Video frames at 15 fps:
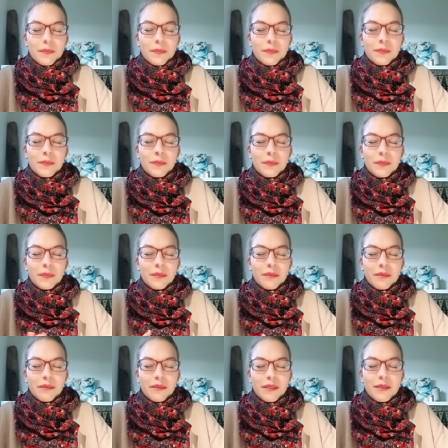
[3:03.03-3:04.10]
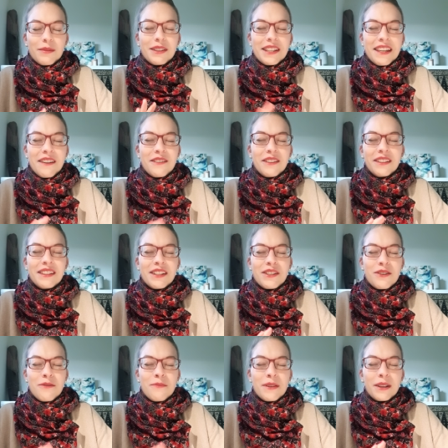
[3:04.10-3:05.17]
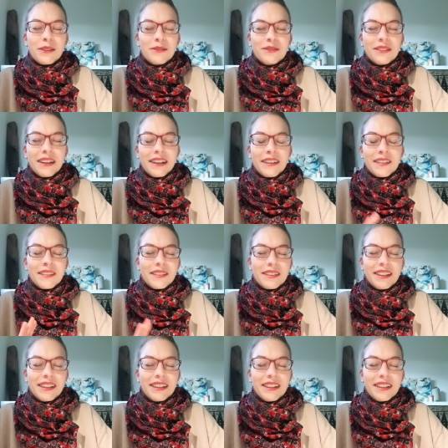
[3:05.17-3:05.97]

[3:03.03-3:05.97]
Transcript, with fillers: Mhm. il y a encore des gens, par contre, euh,